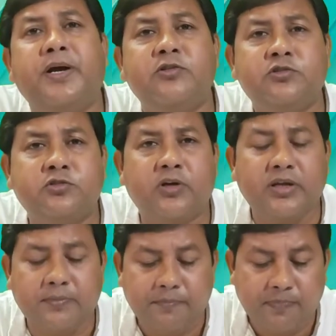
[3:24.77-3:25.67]

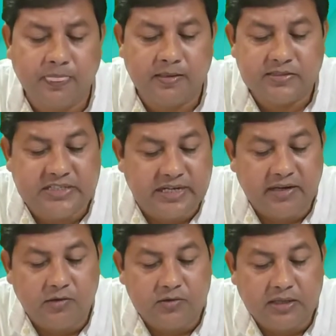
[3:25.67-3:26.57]
বায়ুস্তরে
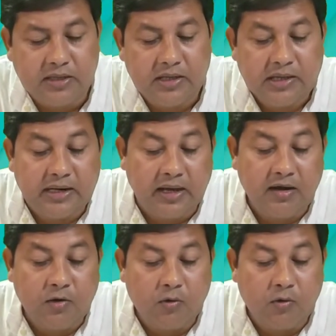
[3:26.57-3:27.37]
সেখানে কোথায় না